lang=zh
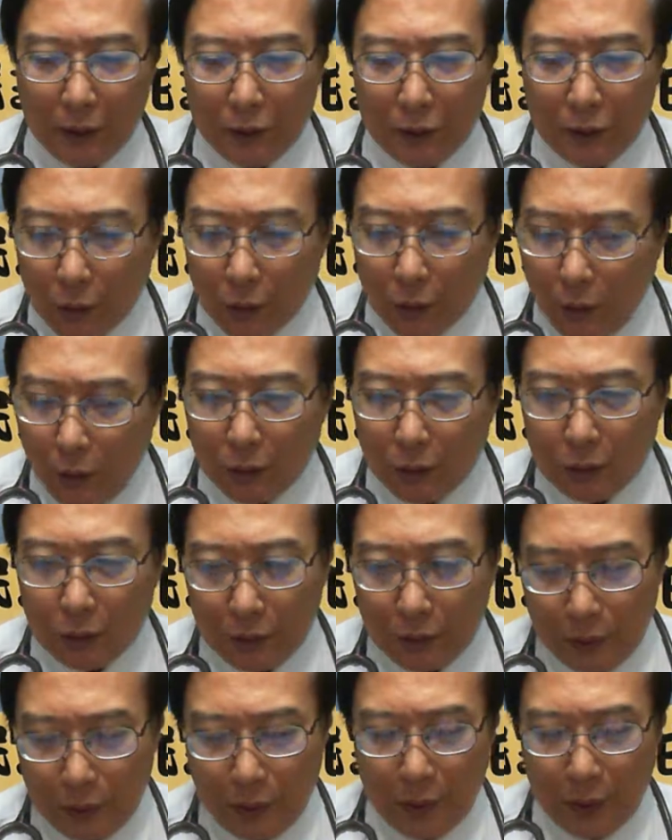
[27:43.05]
总共
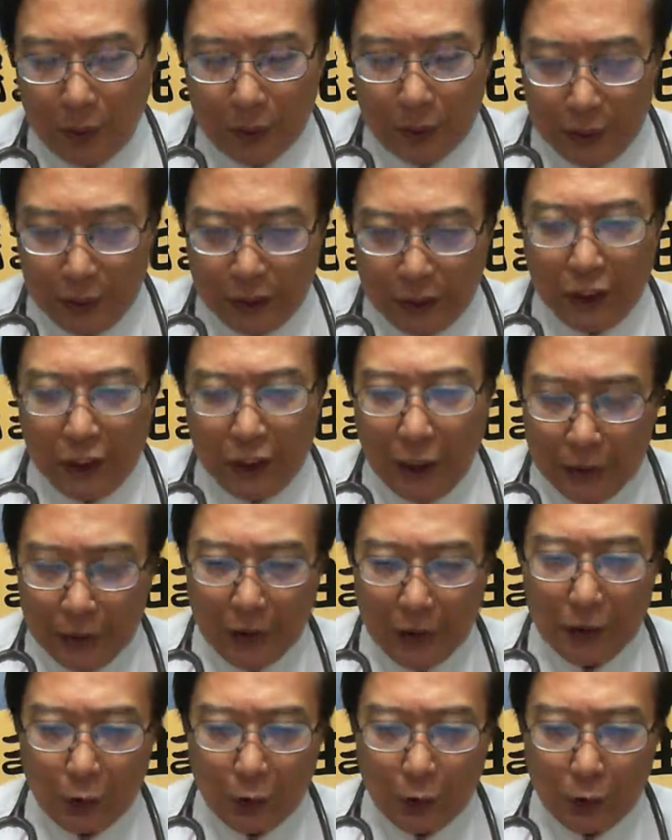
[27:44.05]
尸体内
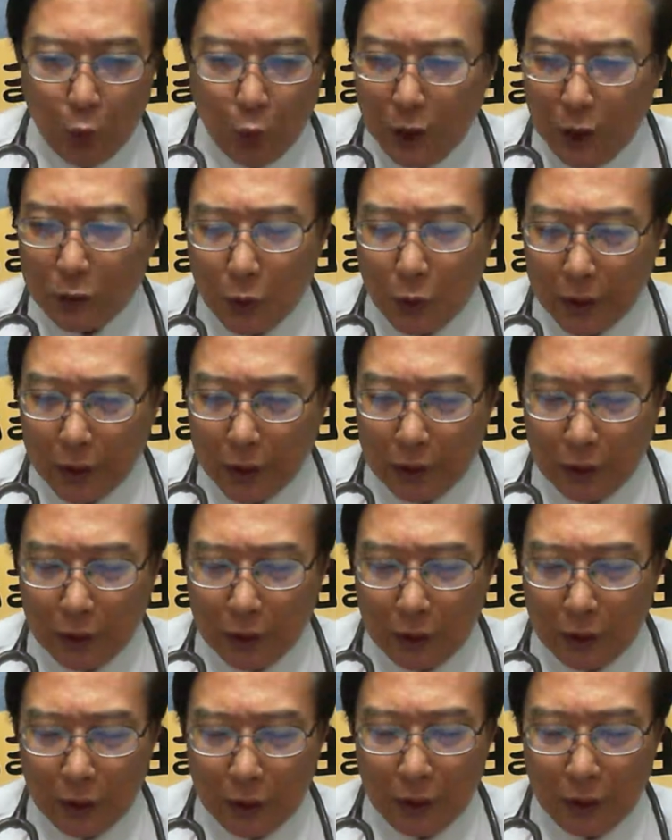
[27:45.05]
底拖出，来，
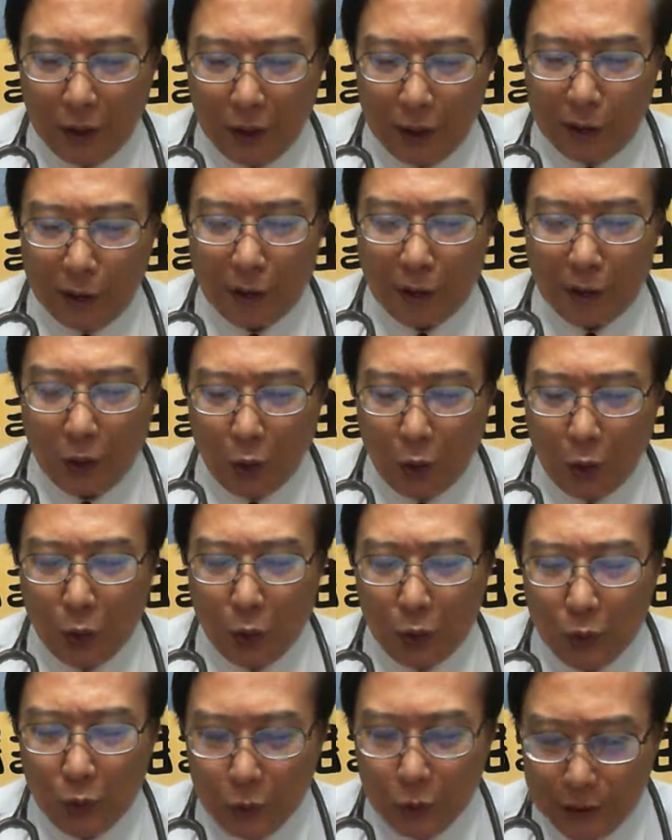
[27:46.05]
火
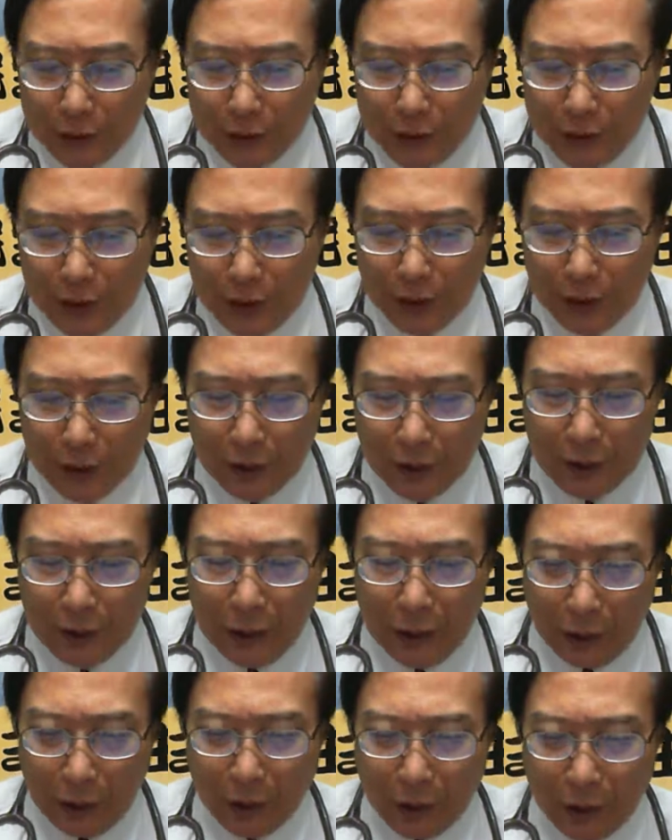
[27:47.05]
分分死，
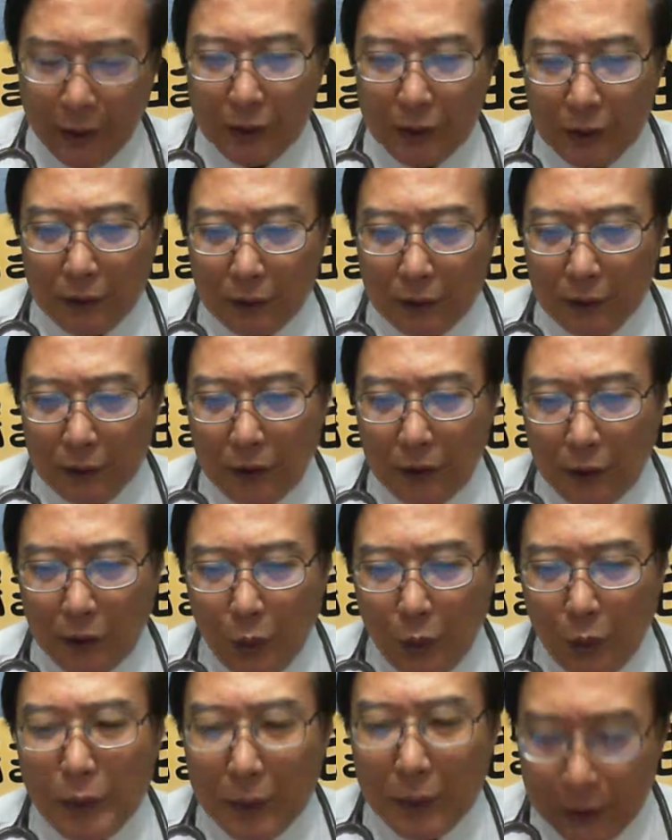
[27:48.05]
后来
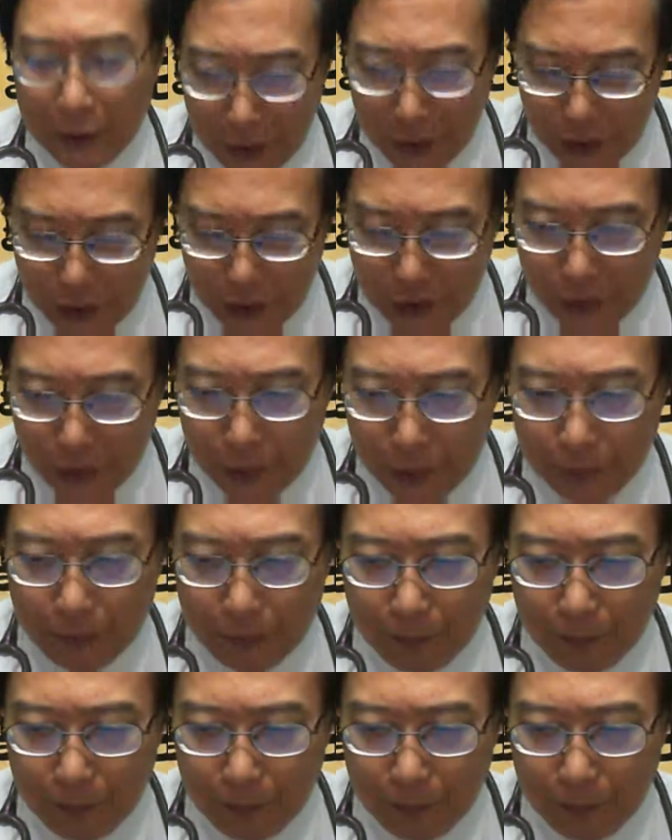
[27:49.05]
血嘛直直烧，